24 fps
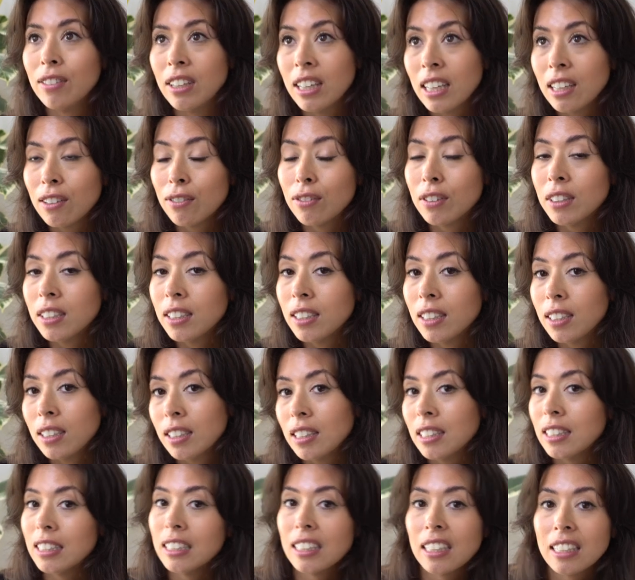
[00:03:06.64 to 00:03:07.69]
Weg
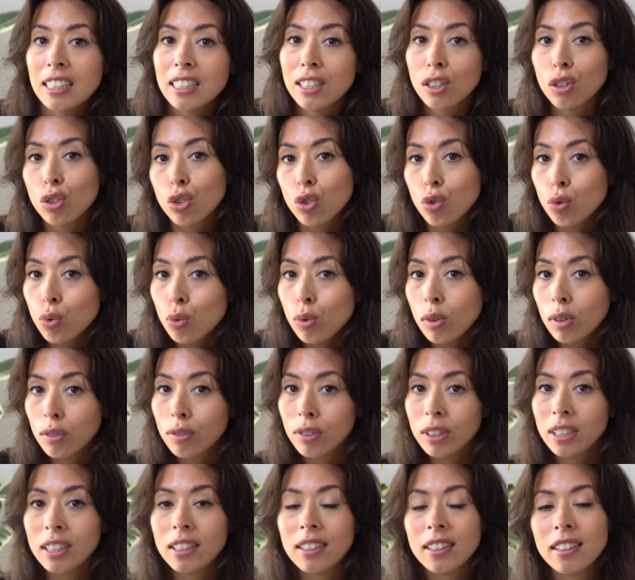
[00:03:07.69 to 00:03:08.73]
findet, die richtige Schule
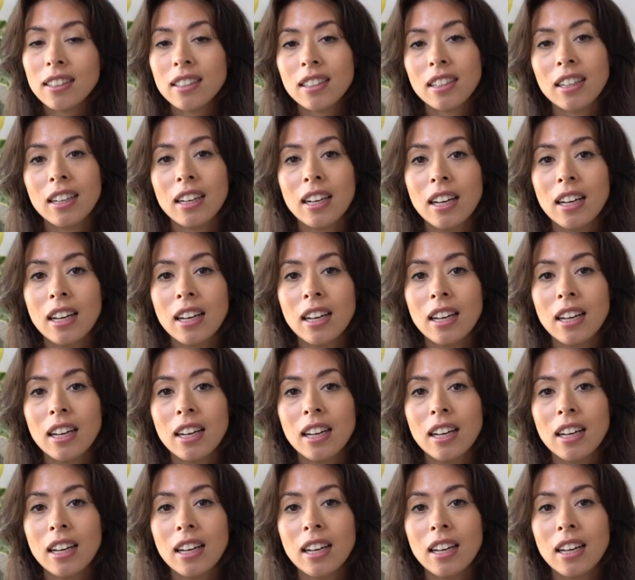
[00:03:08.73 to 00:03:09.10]
findet.